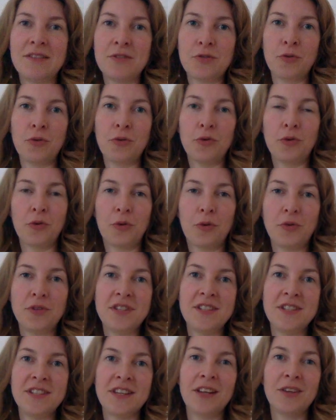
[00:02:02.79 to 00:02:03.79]
sur notre
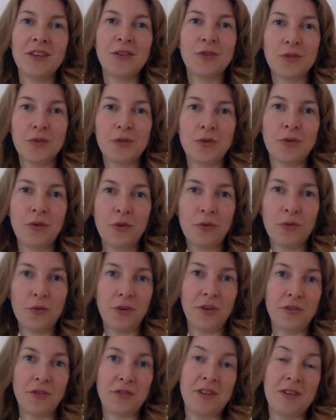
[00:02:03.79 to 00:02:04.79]
quotidien tant
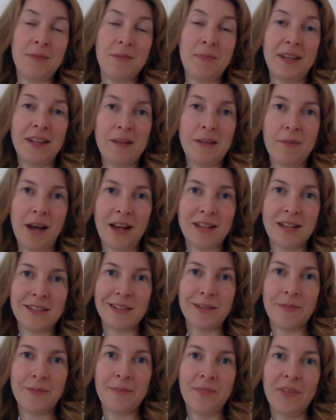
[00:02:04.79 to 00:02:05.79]
qu'on ne s'en est pas
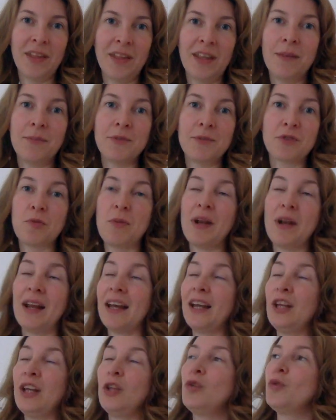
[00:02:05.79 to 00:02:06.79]
débarrassé. Parce que
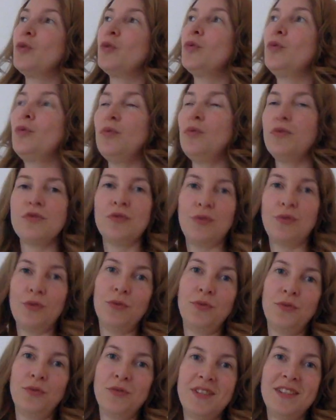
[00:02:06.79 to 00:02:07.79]
malgré tout ce que
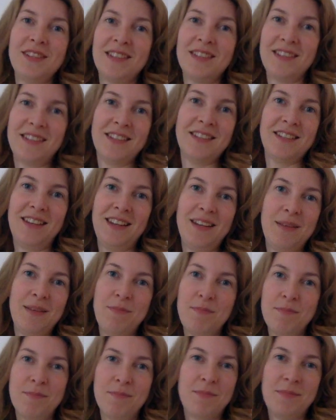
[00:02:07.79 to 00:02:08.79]
nous disent
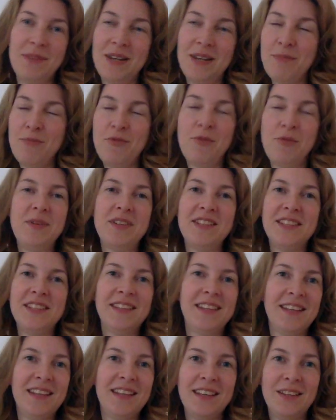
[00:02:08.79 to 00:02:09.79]
les,
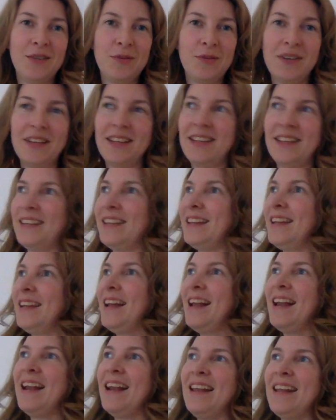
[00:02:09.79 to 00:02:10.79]
publicités, toutes les,
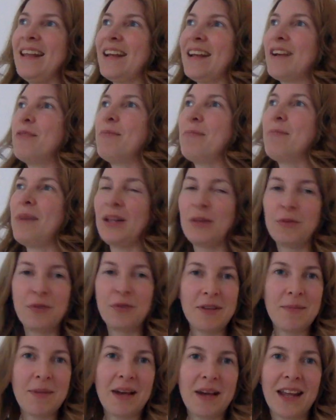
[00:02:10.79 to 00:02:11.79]
les campagnes,
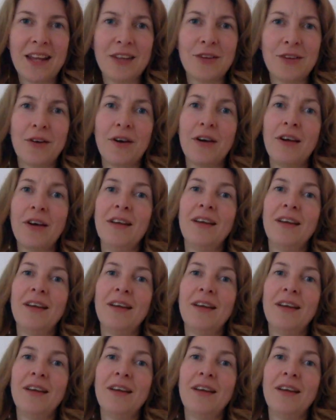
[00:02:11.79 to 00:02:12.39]
tous les marketeurs,